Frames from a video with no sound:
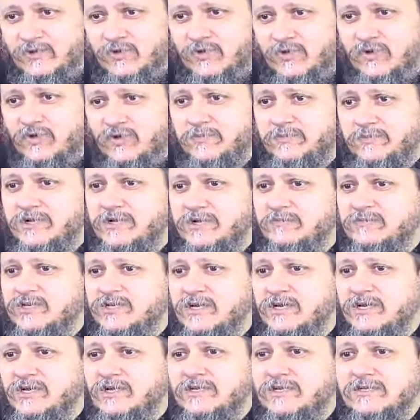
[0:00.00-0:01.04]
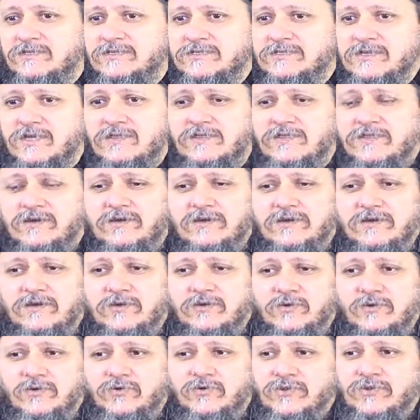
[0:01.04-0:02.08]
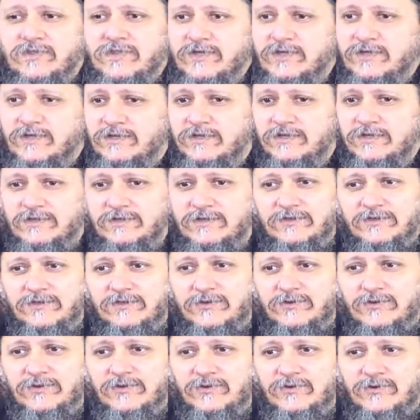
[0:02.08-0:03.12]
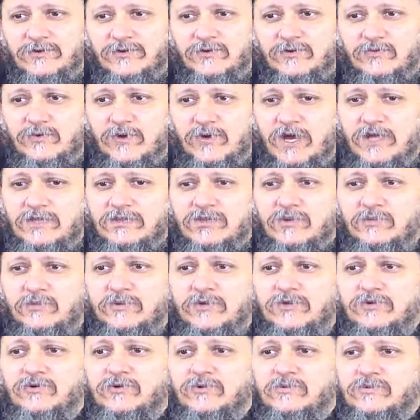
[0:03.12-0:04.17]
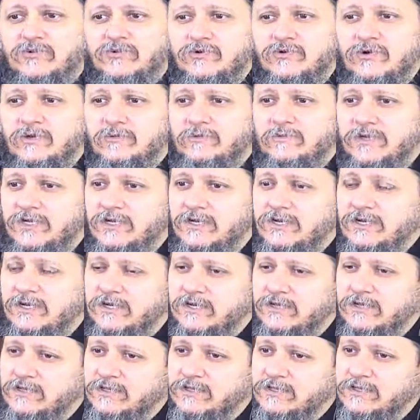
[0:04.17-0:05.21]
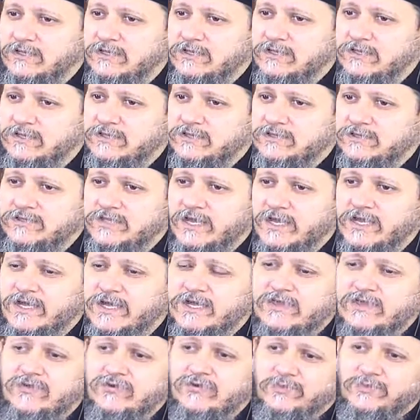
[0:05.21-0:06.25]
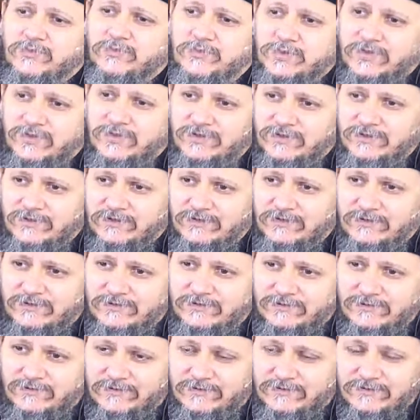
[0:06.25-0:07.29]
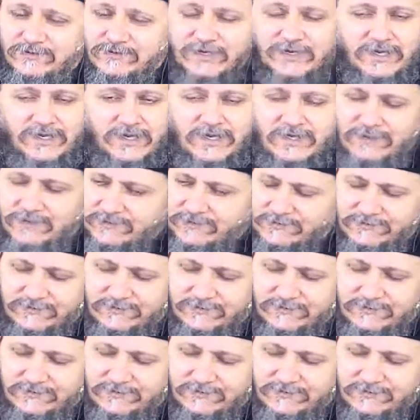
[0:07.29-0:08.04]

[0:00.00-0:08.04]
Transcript: هو ربنا مش خلق الإنسان ذكرا وأنثى وحط بينهم نوع من التجاذب لا